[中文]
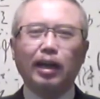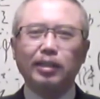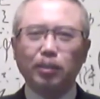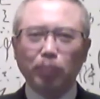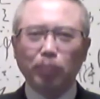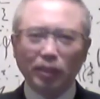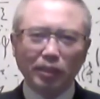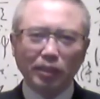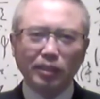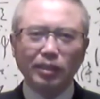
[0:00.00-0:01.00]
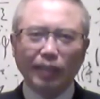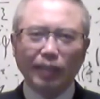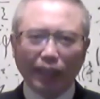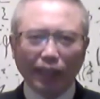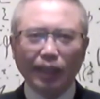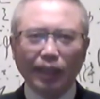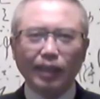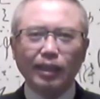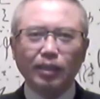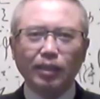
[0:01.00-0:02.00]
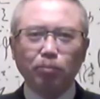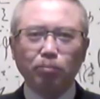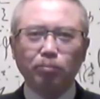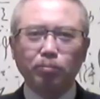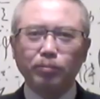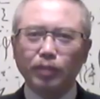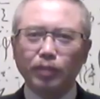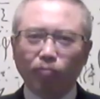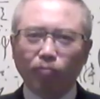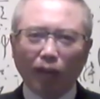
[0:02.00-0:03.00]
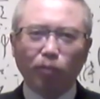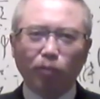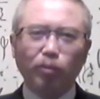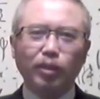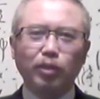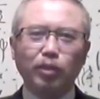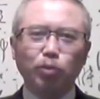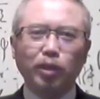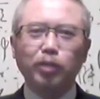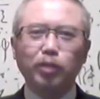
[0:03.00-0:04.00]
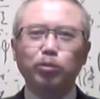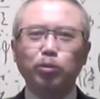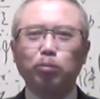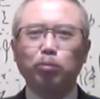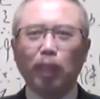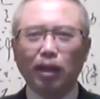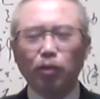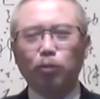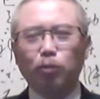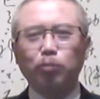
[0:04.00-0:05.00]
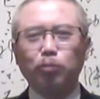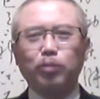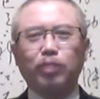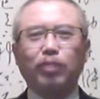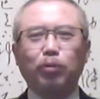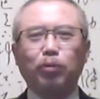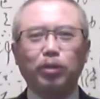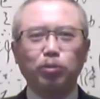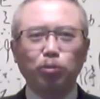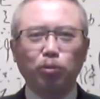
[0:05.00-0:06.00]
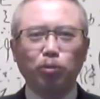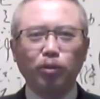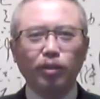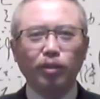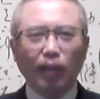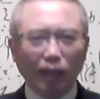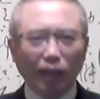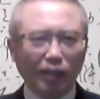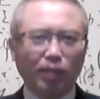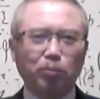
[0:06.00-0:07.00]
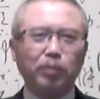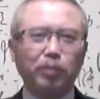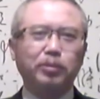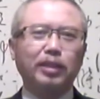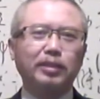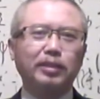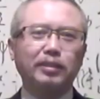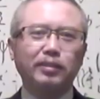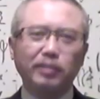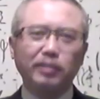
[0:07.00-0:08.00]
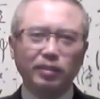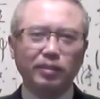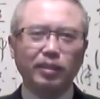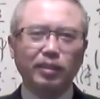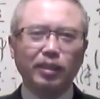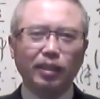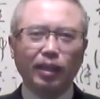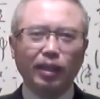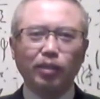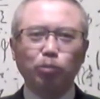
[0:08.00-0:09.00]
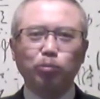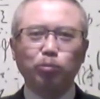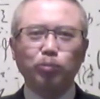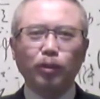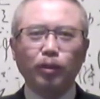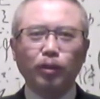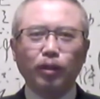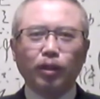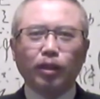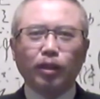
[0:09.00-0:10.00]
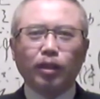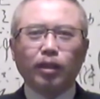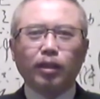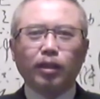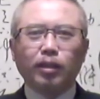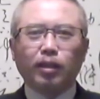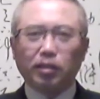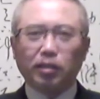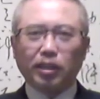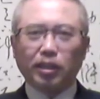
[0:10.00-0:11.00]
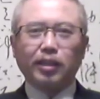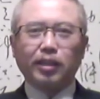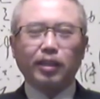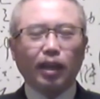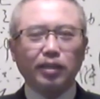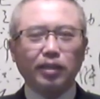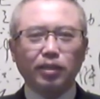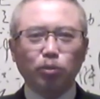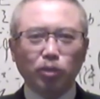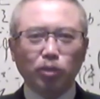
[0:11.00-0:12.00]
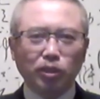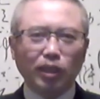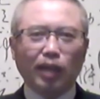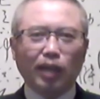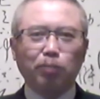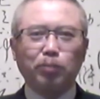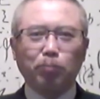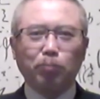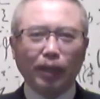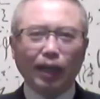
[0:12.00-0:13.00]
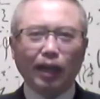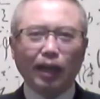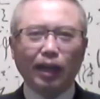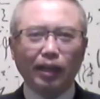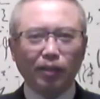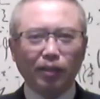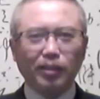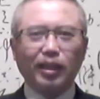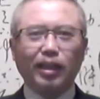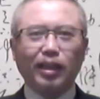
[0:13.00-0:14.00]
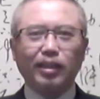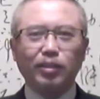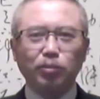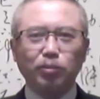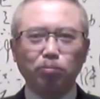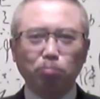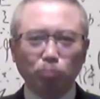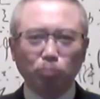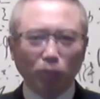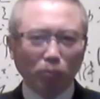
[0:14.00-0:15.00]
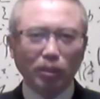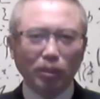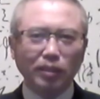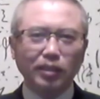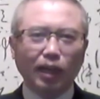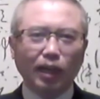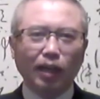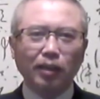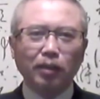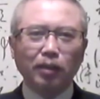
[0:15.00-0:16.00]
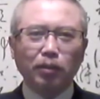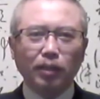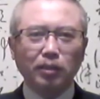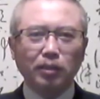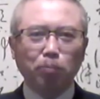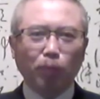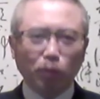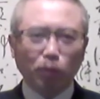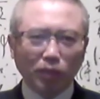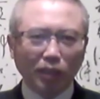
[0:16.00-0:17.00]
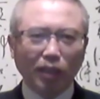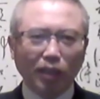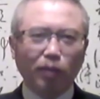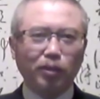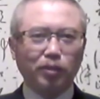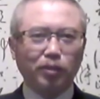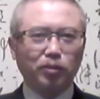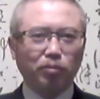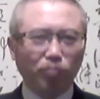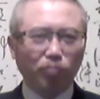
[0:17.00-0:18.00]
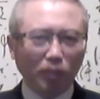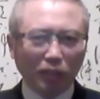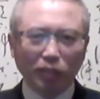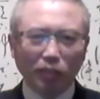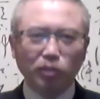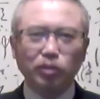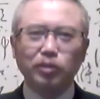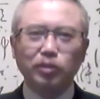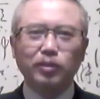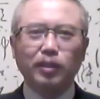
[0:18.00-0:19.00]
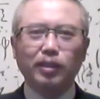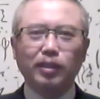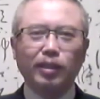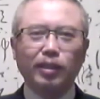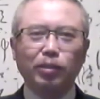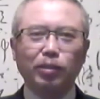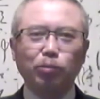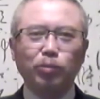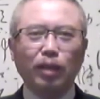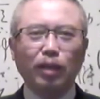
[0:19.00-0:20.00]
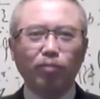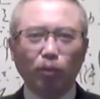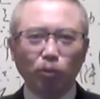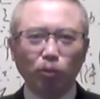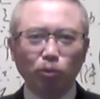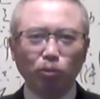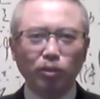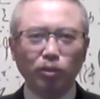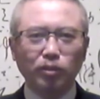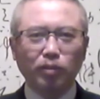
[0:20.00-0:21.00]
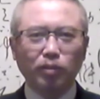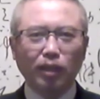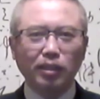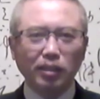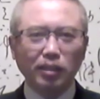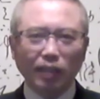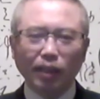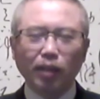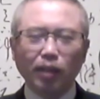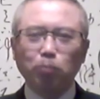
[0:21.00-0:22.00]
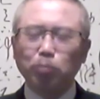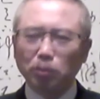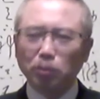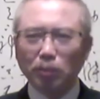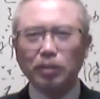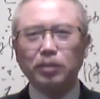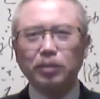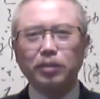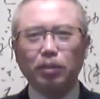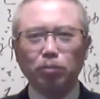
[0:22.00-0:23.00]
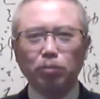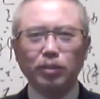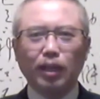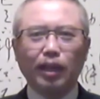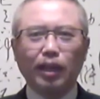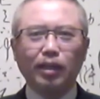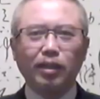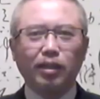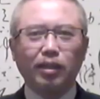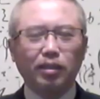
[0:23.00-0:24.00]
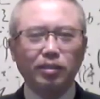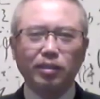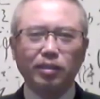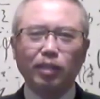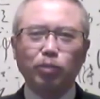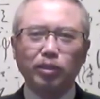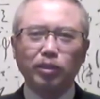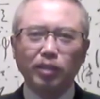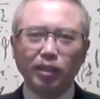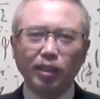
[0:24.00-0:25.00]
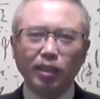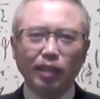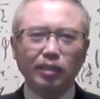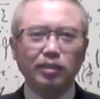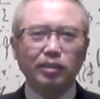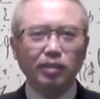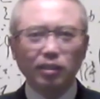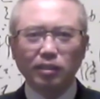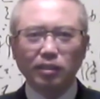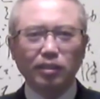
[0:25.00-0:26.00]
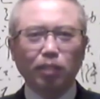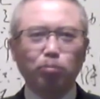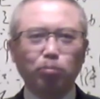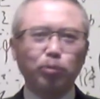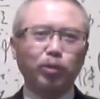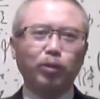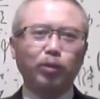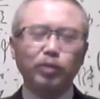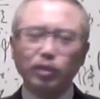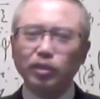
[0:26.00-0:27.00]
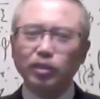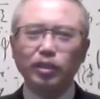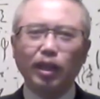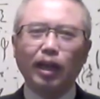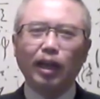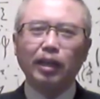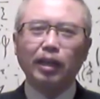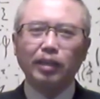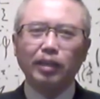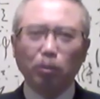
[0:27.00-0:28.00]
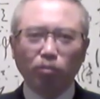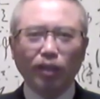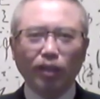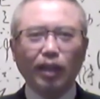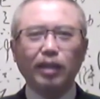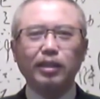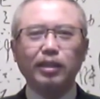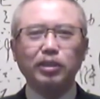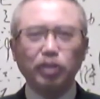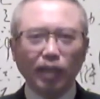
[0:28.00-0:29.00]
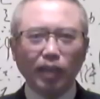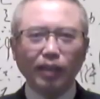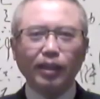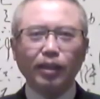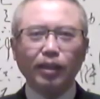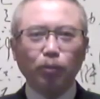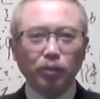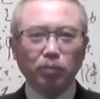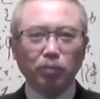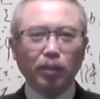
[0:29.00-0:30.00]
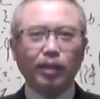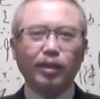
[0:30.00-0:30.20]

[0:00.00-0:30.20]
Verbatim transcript: 在梅姨之前呢，嗯，这个法国那个帅哥总统马克龙也访问了中国，他也没有签字支持这个“一带一路”，而且呢，他这个做戏啊，比梅呀还要厉害。他是，虽然不签字啊，但是表现的呢，好像又是非常支持这个“一带一路”。他访问中国的时候啊，第一站不是北京，也不是上海。而是啊，选择了一个啊，在政治上不重要、经济上啊也不发达的一个西安，为什么呢？